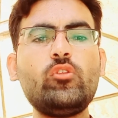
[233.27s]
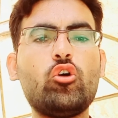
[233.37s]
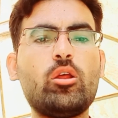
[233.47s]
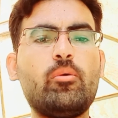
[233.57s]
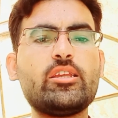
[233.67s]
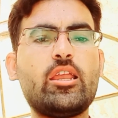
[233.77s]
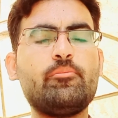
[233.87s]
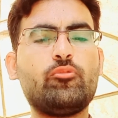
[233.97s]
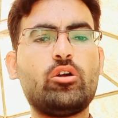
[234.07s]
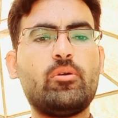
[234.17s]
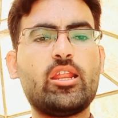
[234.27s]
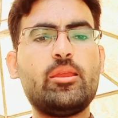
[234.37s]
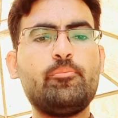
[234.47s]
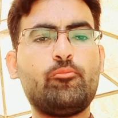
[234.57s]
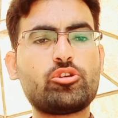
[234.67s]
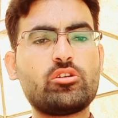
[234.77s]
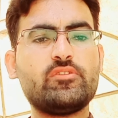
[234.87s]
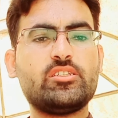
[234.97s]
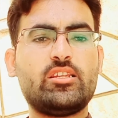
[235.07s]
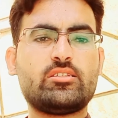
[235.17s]
और हमारी हमारा इम्पोर्टेड
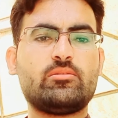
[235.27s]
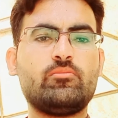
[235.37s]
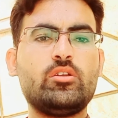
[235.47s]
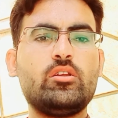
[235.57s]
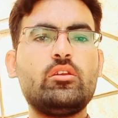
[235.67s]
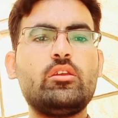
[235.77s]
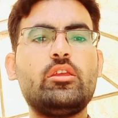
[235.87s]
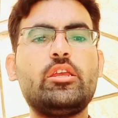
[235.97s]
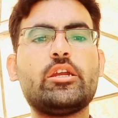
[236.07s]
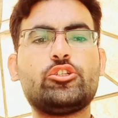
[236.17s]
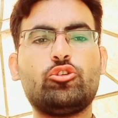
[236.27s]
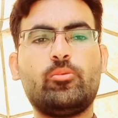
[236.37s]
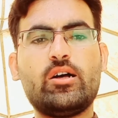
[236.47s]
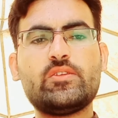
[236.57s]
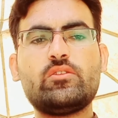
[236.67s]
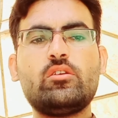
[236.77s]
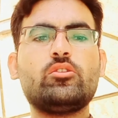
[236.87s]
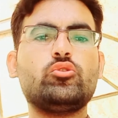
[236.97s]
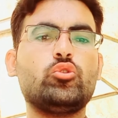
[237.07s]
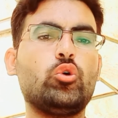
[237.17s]
वज़ी अजम एक शोबाज़
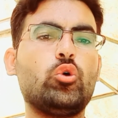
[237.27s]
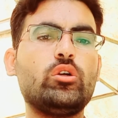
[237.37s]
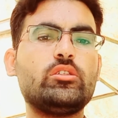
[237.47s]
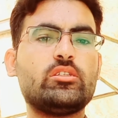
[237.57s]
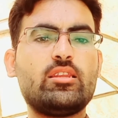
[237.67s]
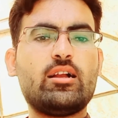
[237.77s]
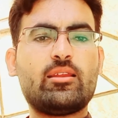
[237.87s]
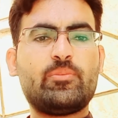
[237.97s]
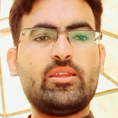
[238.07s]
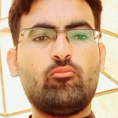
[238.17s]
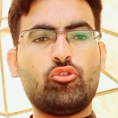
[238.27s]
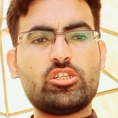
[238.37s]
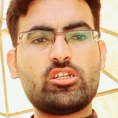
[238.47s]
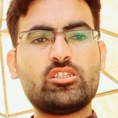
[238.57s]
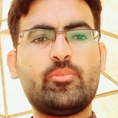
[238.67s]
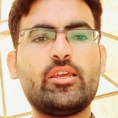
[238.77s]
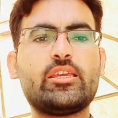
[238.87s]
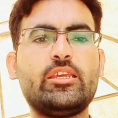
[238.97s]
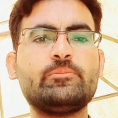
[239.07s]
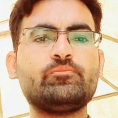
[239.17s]
जो जिसने आकर पहले मुशर की तबाही
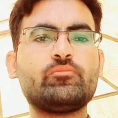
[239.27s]
की